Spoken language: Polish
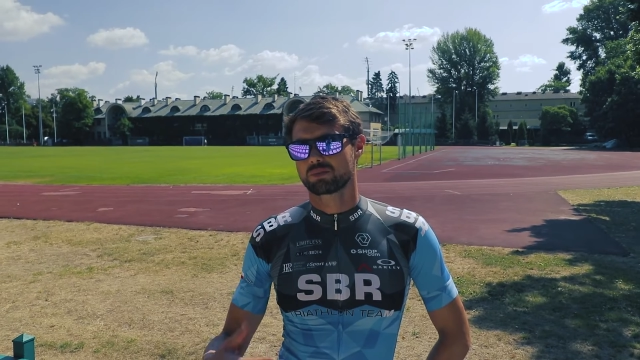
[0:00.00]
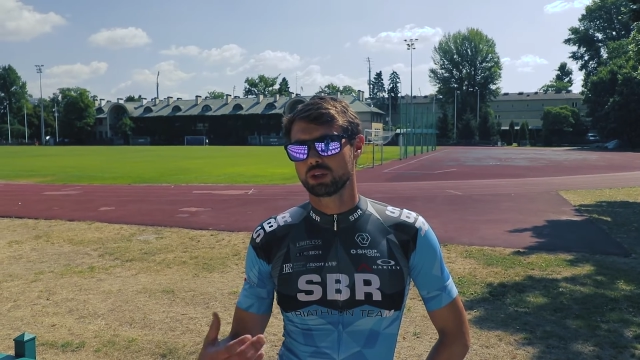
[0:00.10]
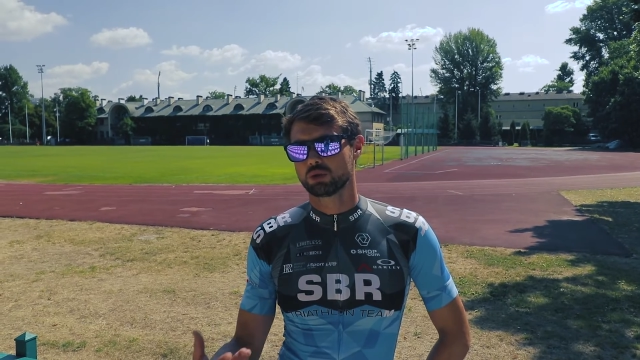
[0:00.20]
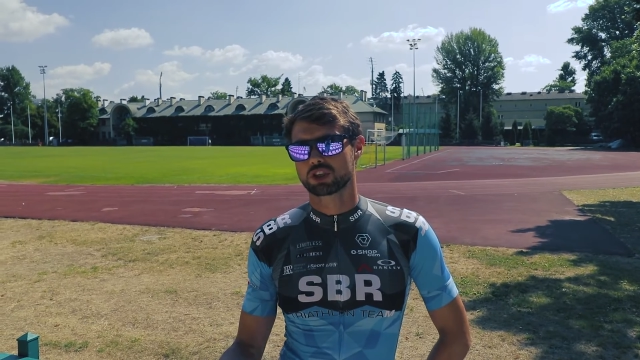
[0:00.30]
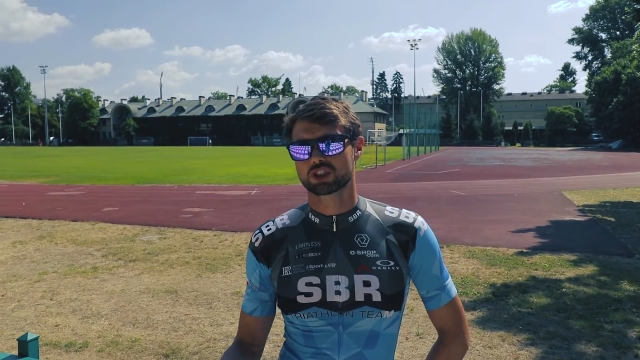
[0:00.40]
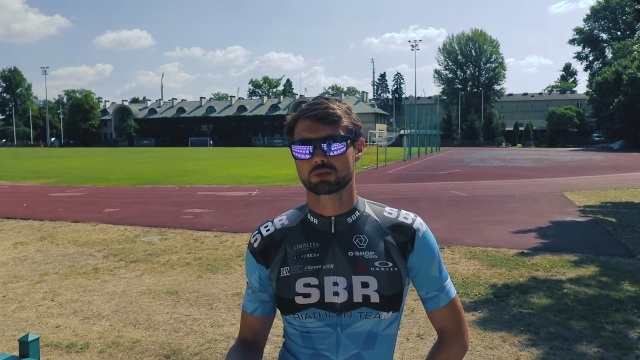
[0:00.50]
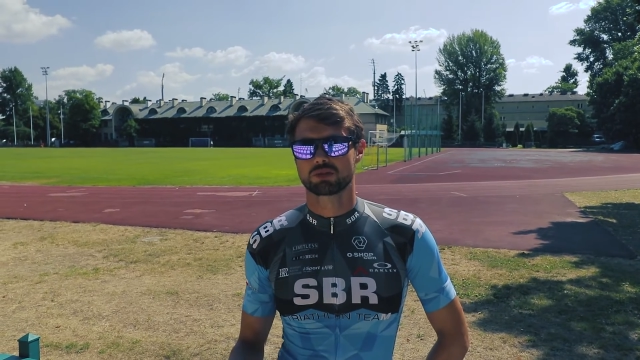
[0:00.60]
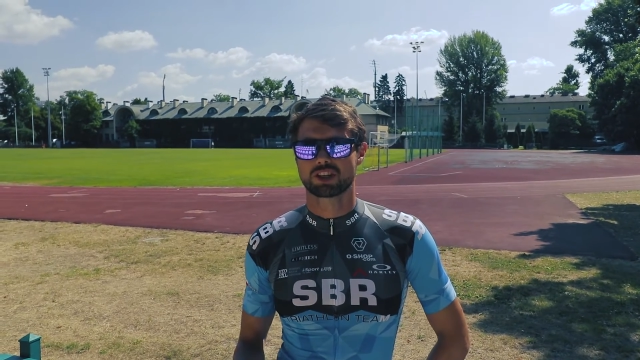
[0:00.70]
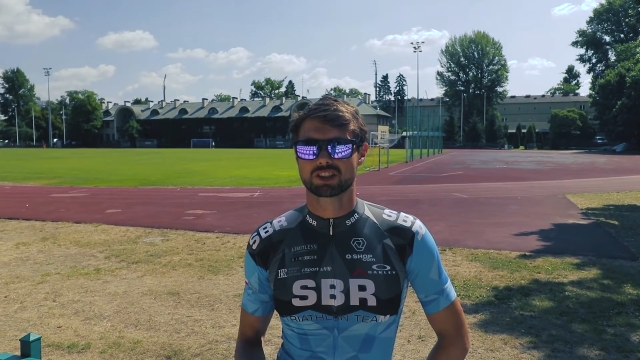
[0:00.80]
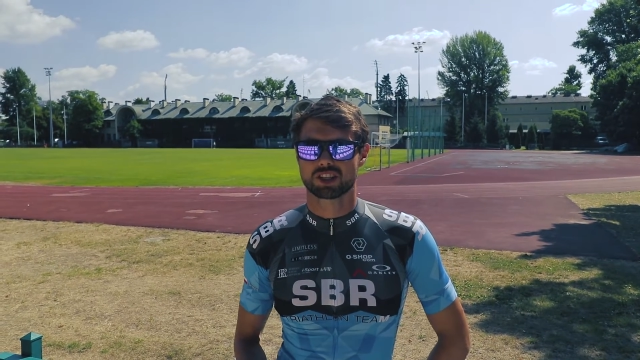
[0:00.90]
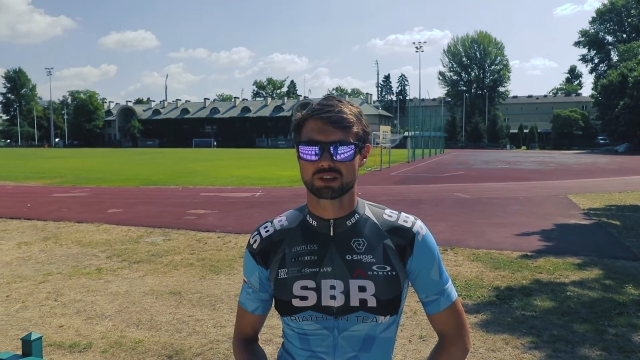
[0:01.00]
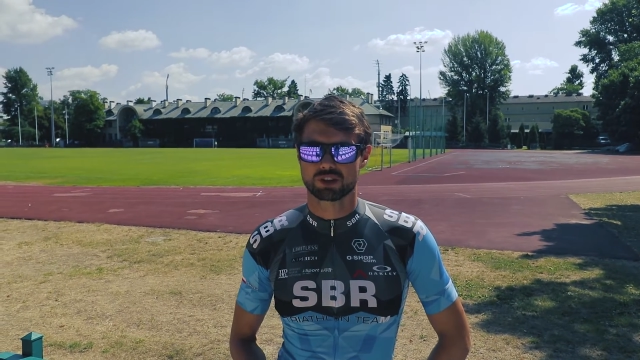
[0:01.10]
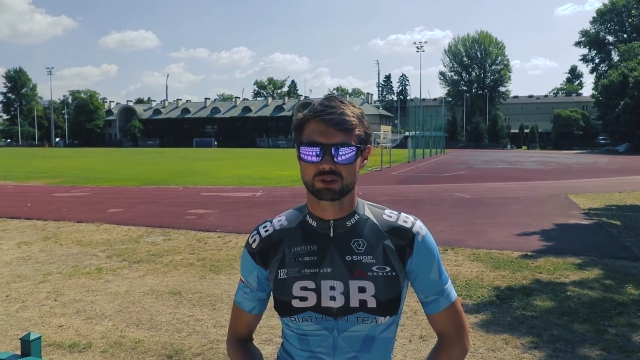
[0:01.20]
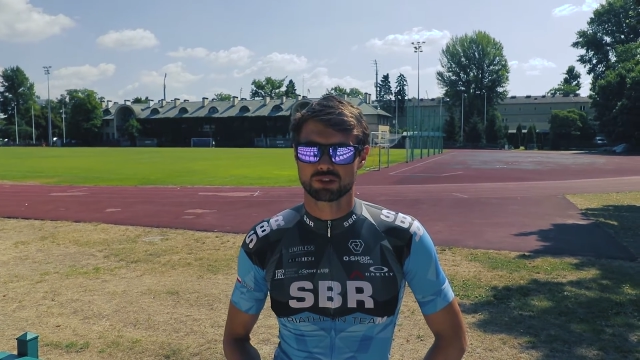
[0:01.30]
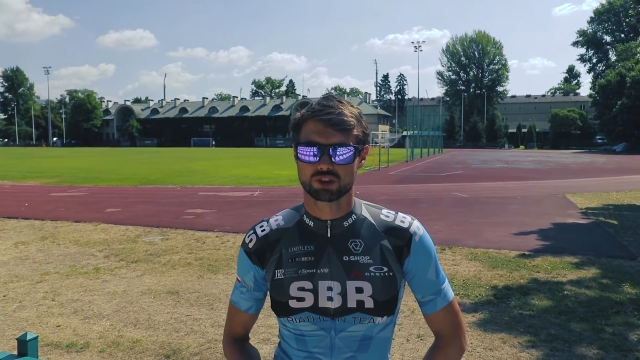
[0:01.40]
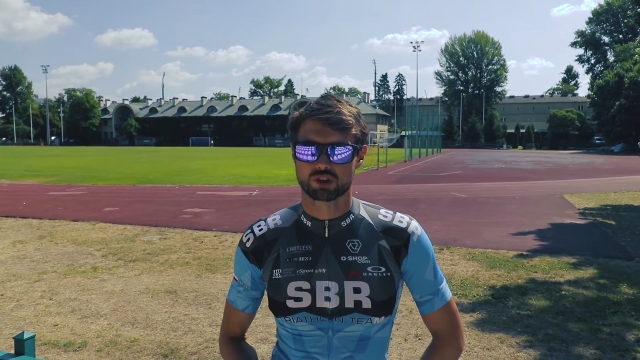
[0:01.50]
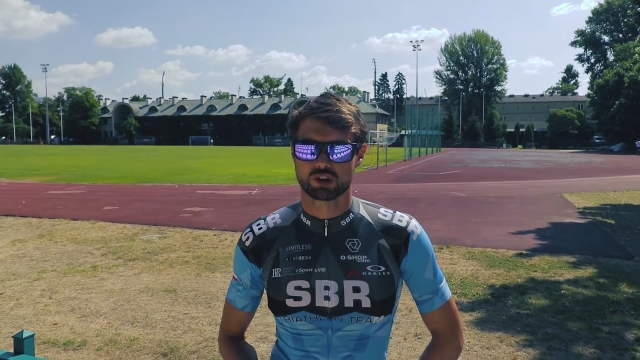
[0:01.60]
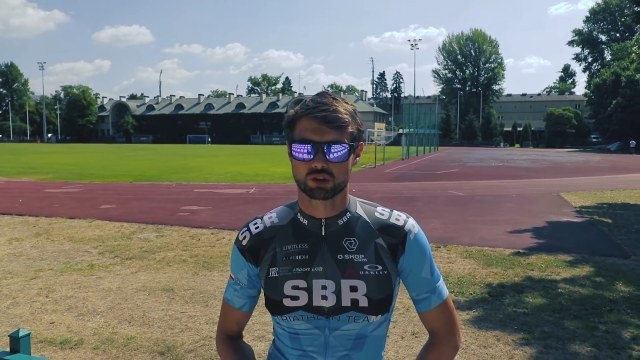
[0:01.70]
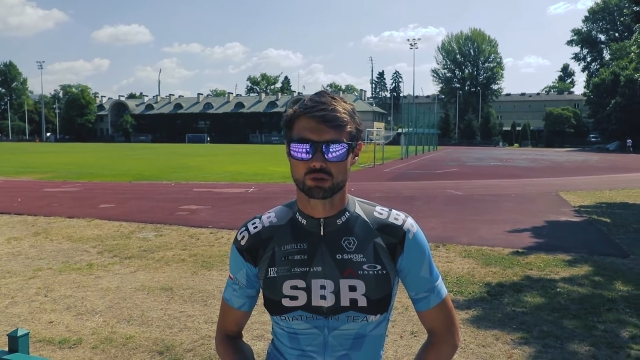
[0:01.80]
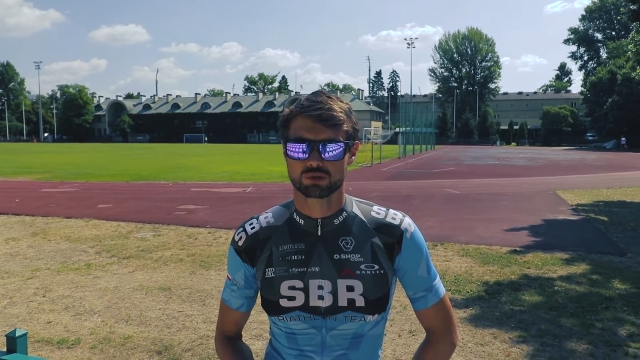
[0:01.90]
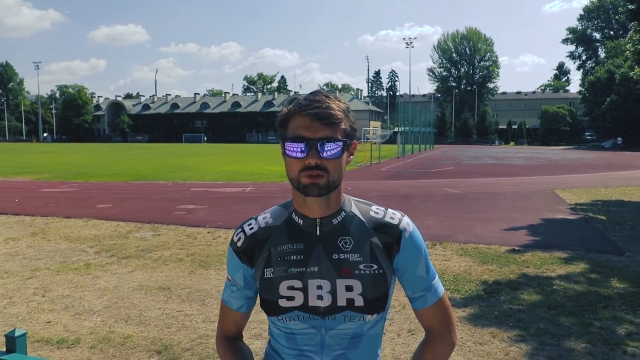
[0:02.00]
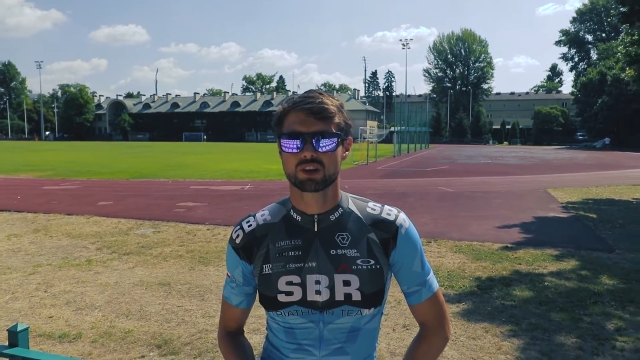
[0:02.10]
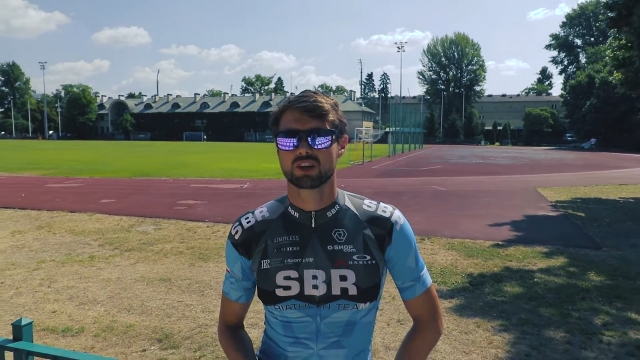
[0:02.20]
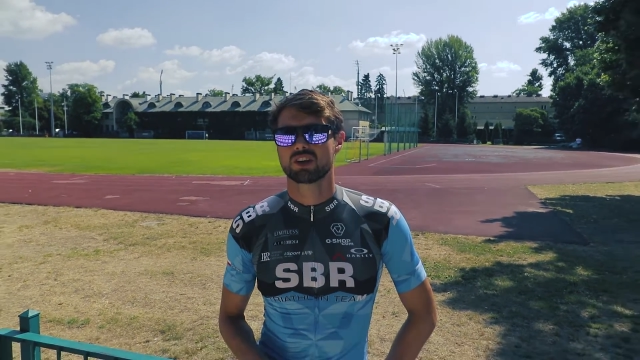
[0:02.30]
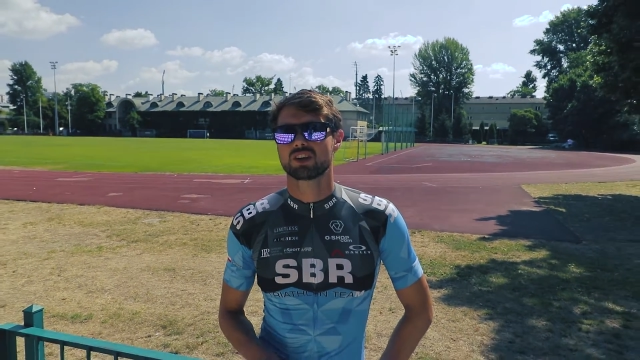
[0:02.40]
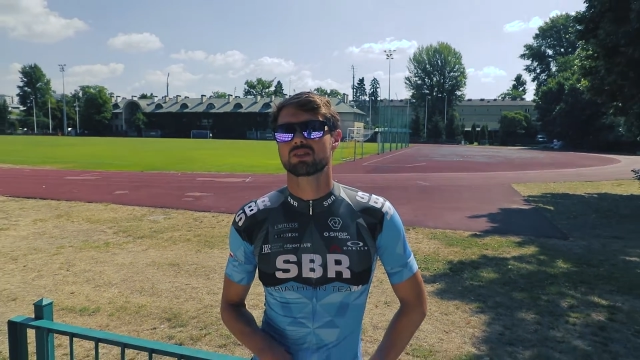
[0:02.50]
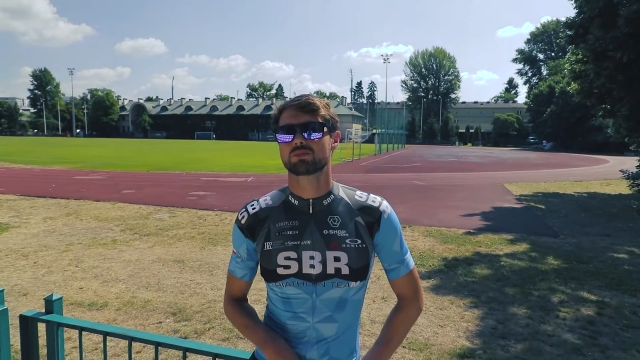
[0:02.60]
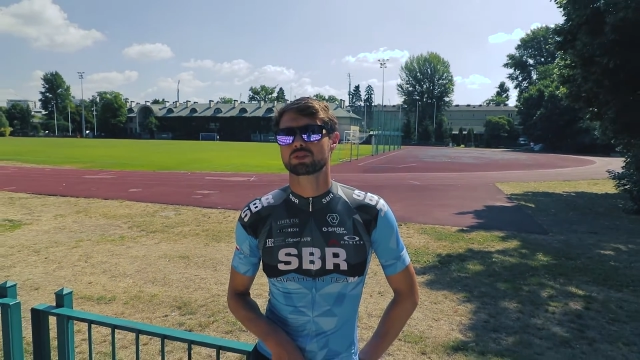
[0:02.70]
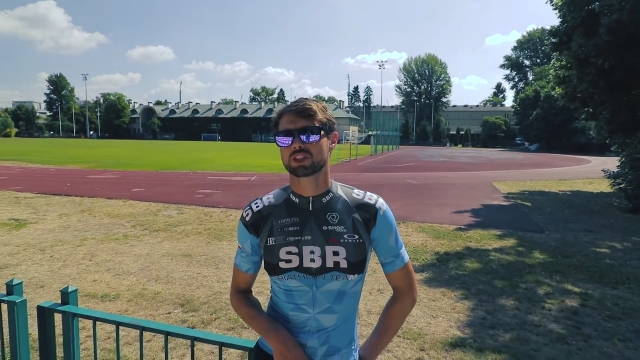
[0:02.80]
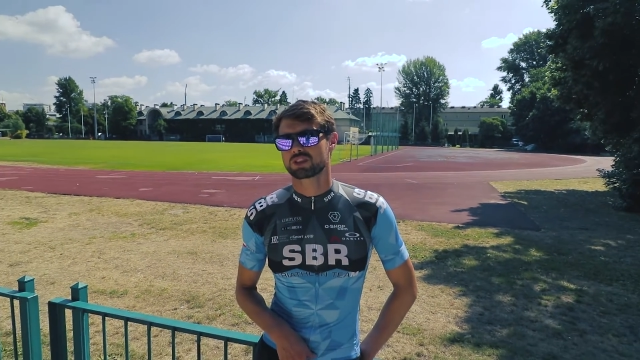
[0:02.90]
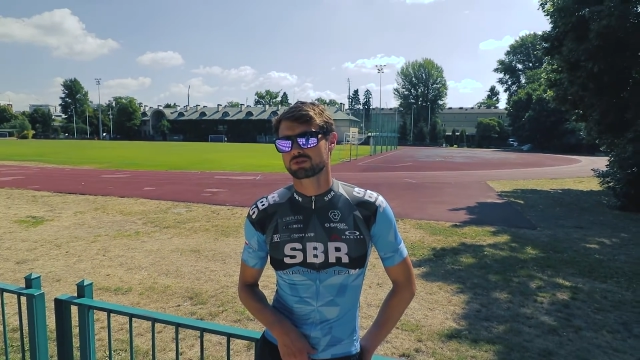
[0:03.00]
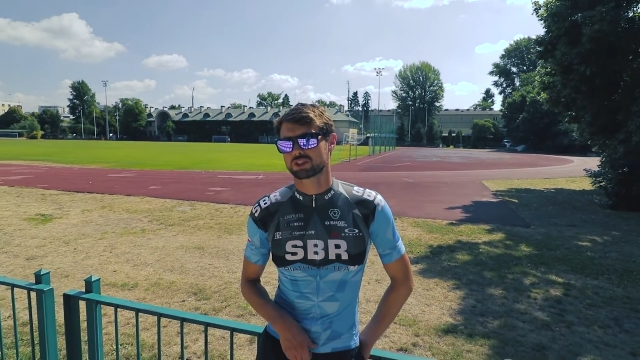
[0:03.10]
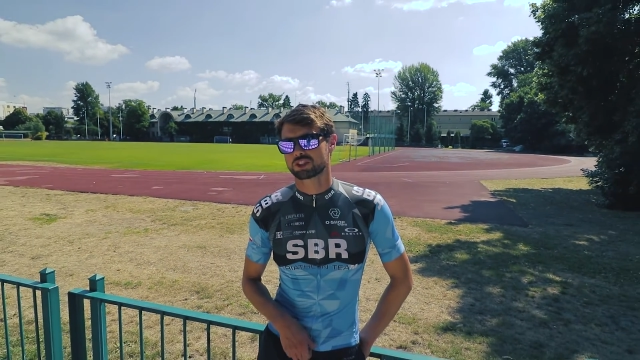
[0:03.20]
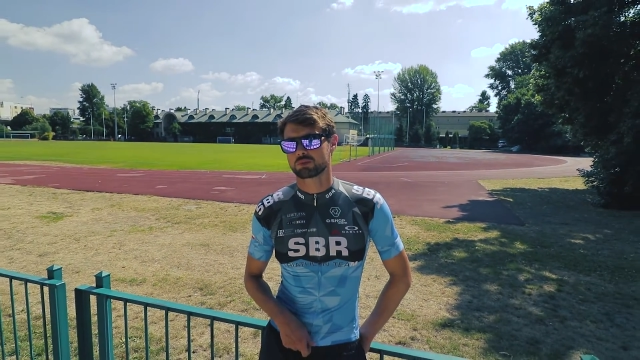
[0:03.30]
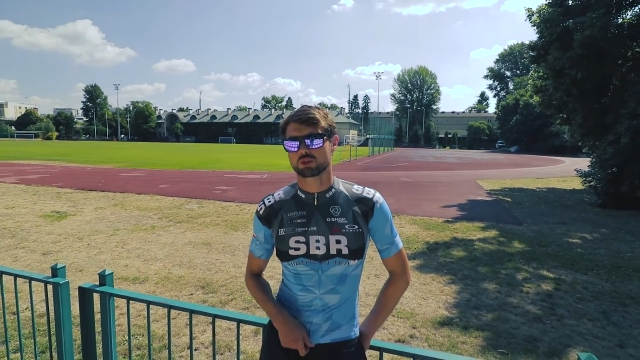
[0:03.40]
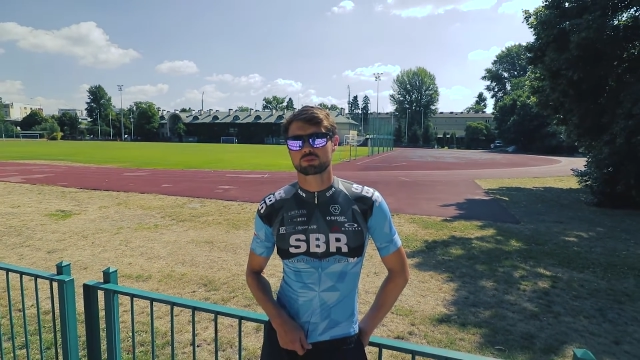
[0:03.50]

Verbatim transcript: pilnuję, żeby nie zarywać wieczorów. Przede wszystkim